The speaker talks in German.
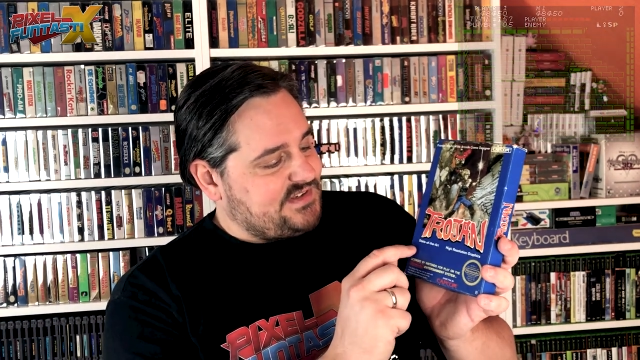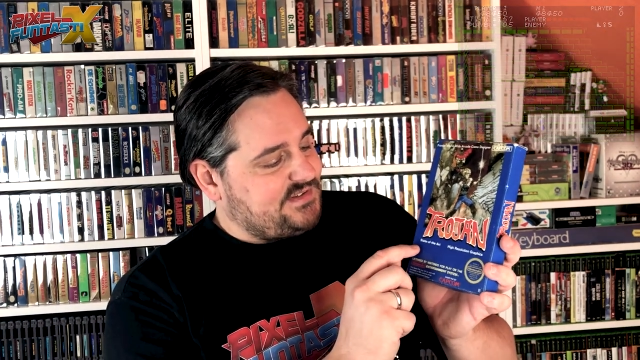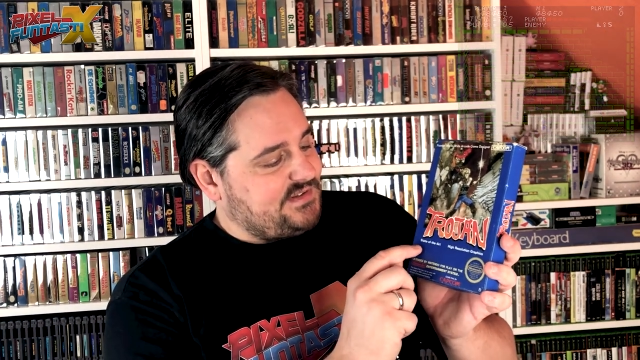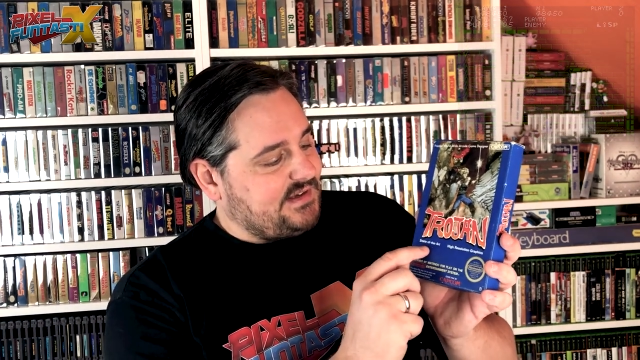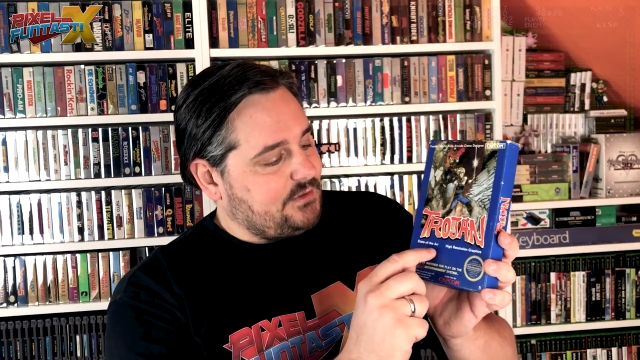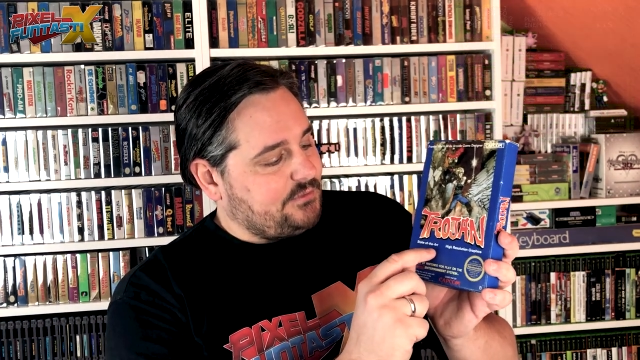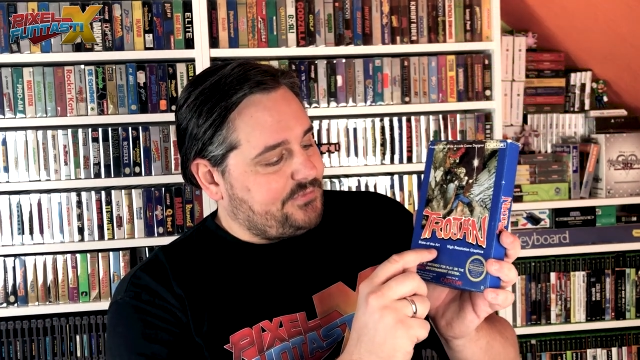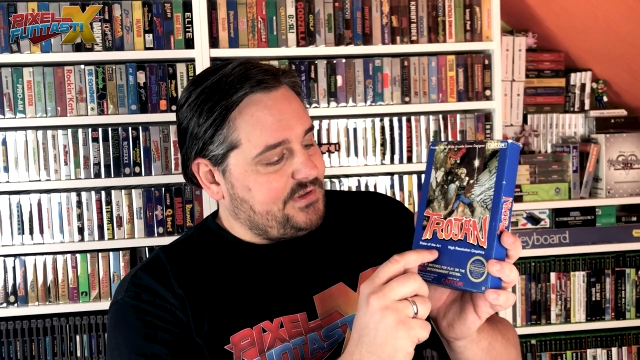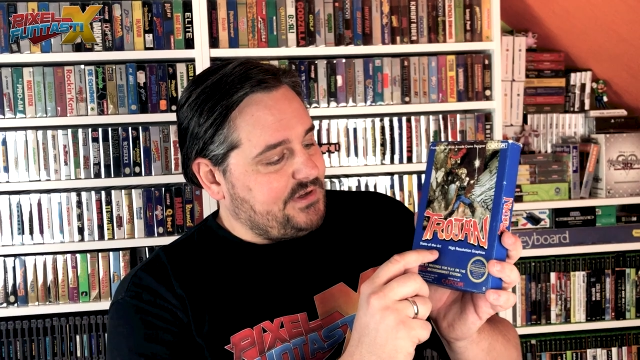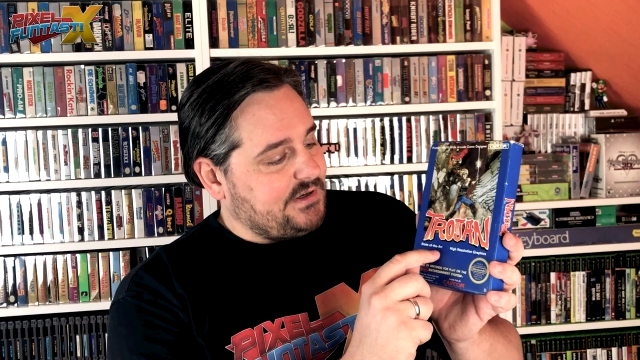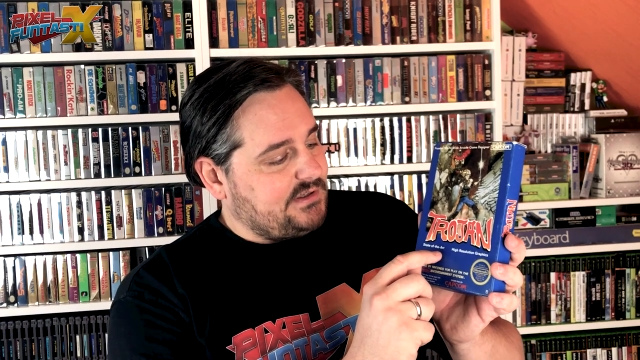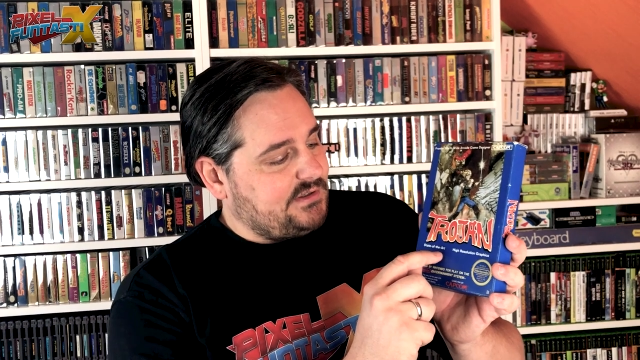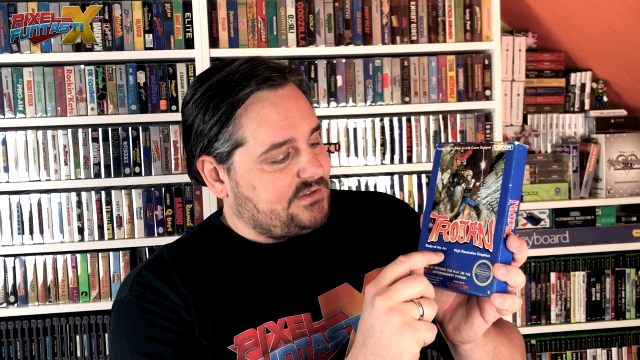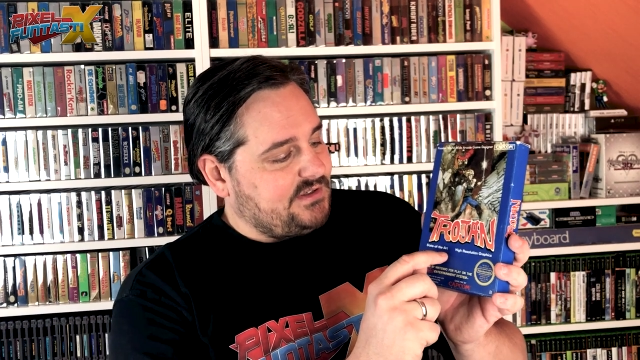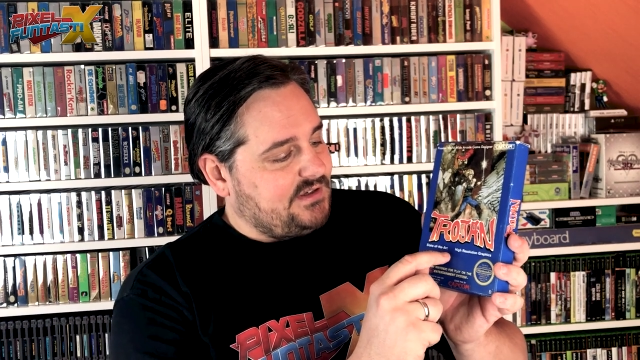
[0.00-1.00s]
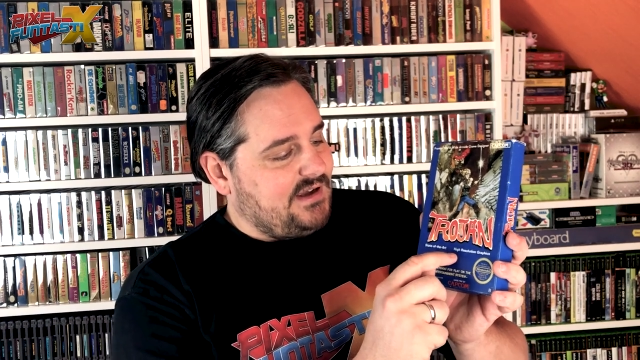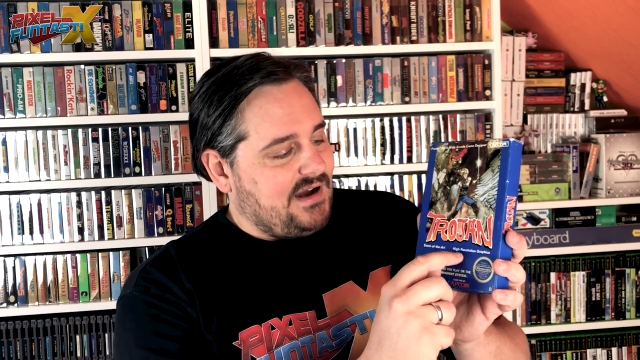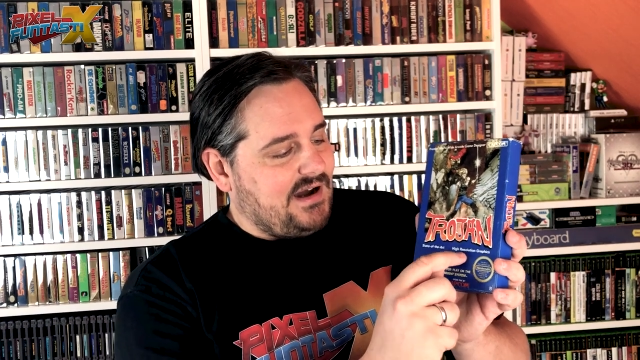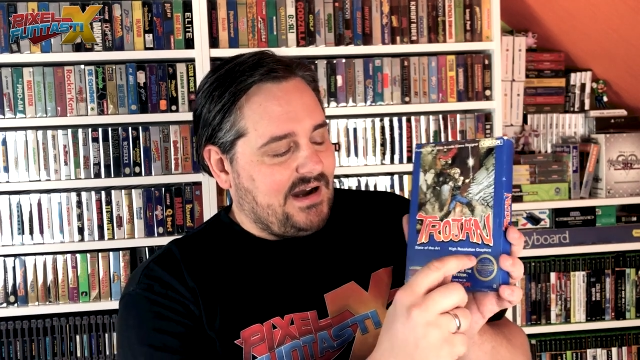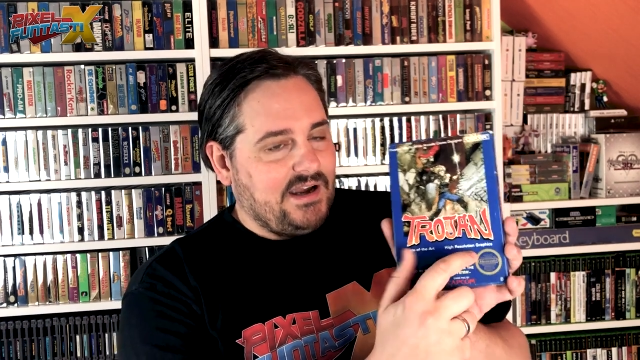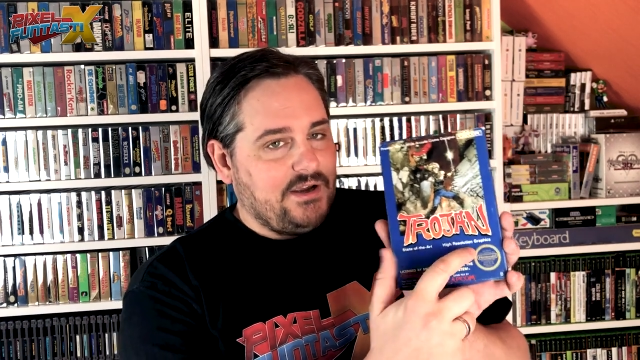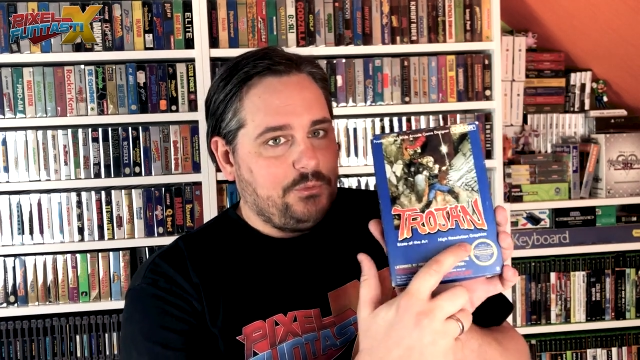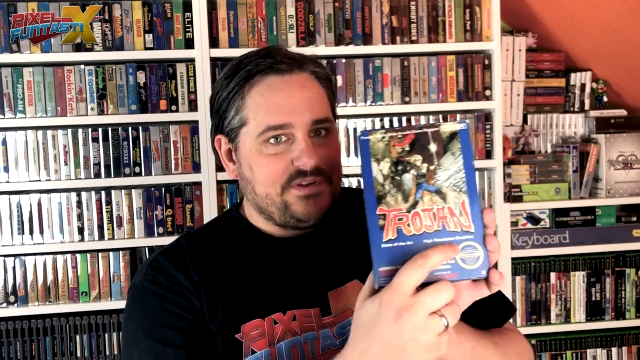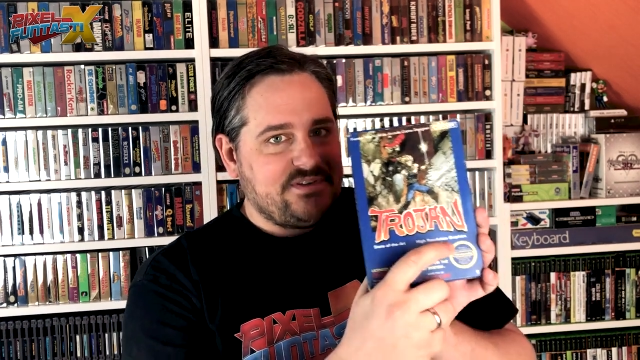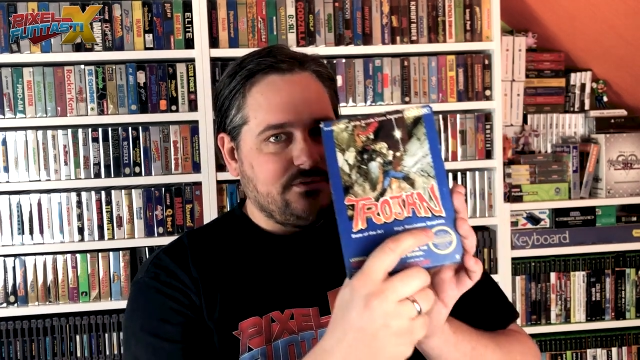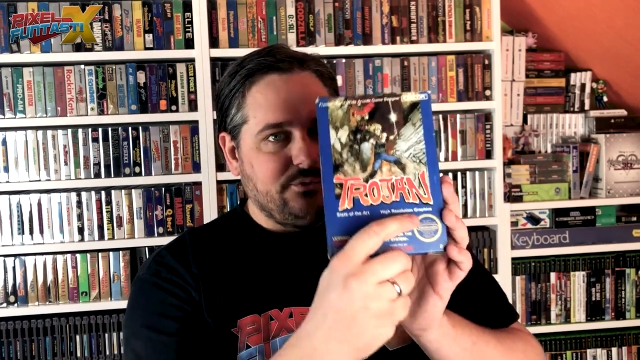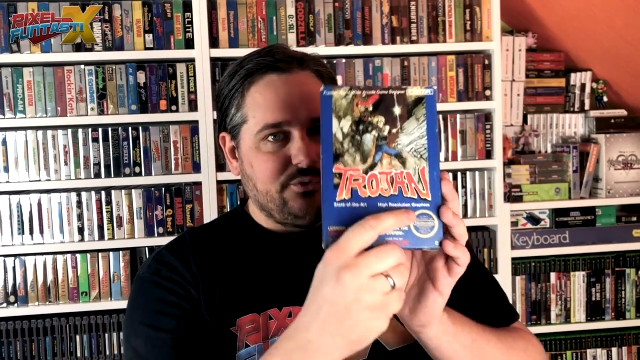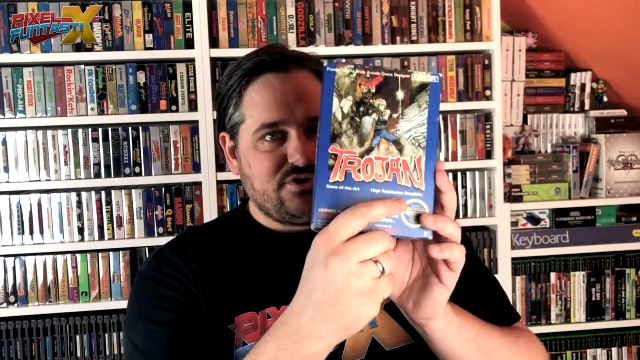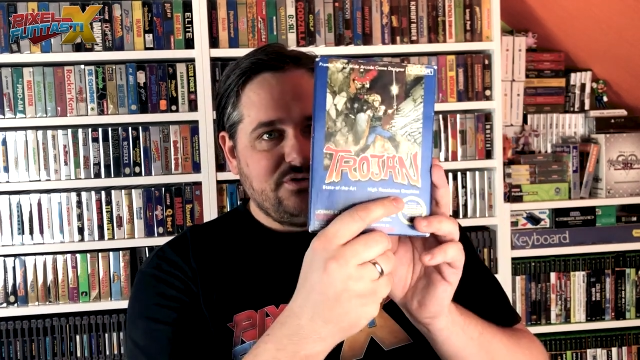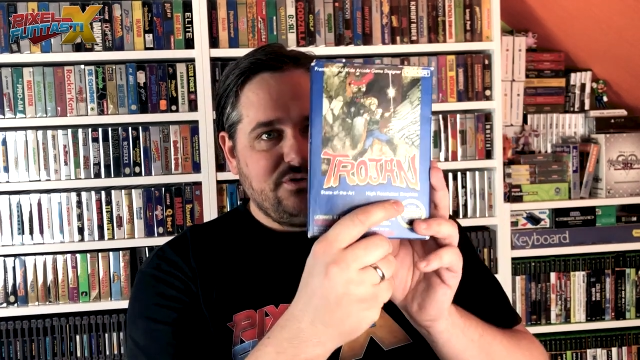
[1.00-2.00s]
State of the Art, High
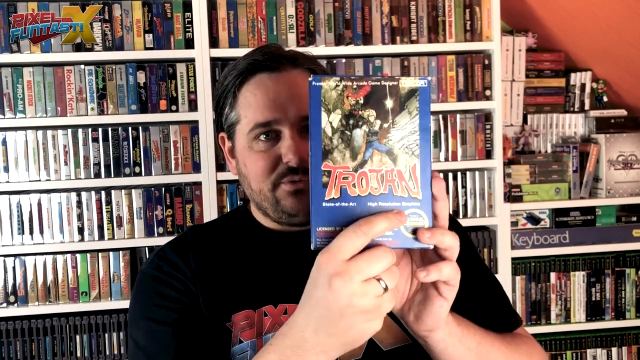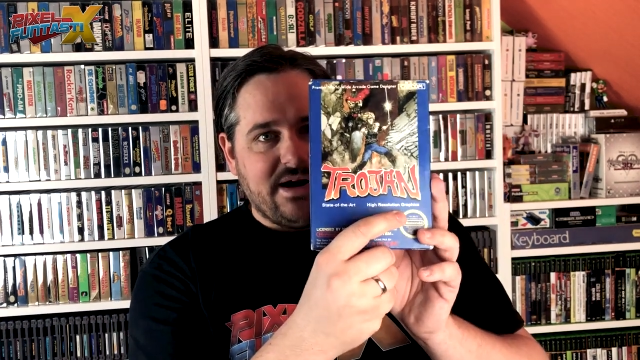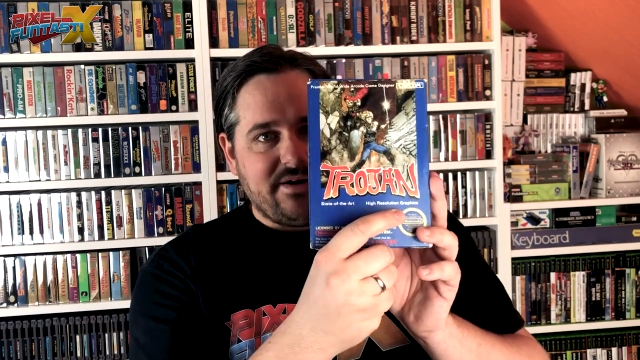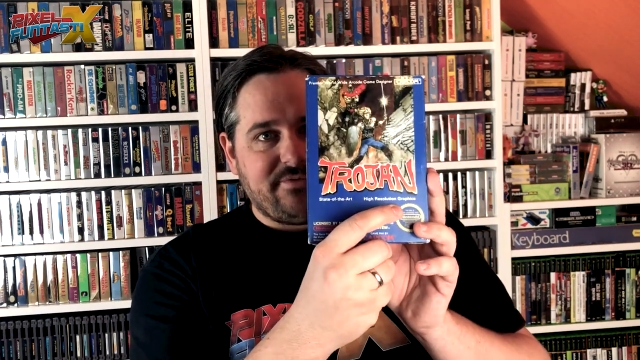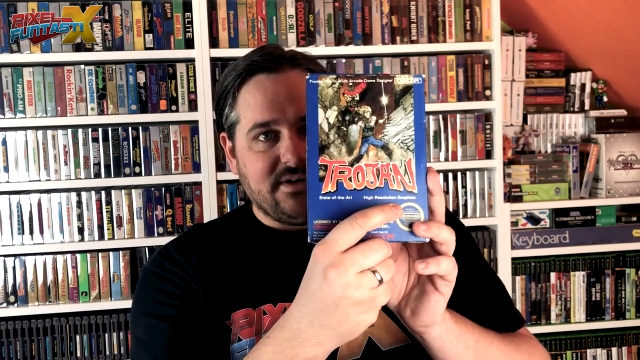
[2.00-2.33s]
Resolution